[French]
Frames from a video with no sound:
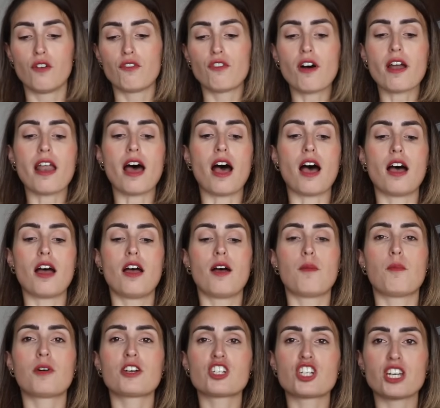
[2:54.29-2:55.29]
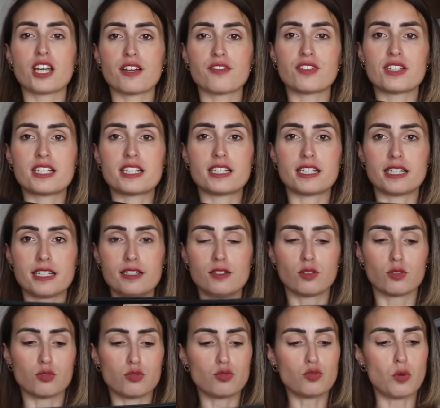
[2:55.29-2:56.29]
Voilà, moi j'ai investi
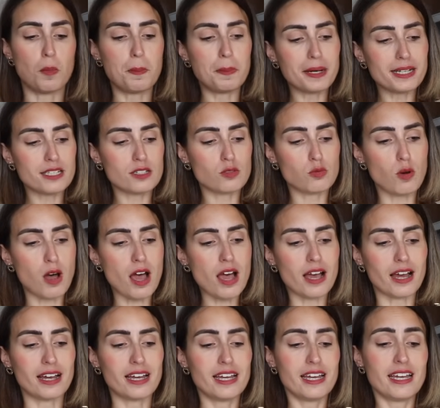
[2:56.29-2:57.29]
dans une passoire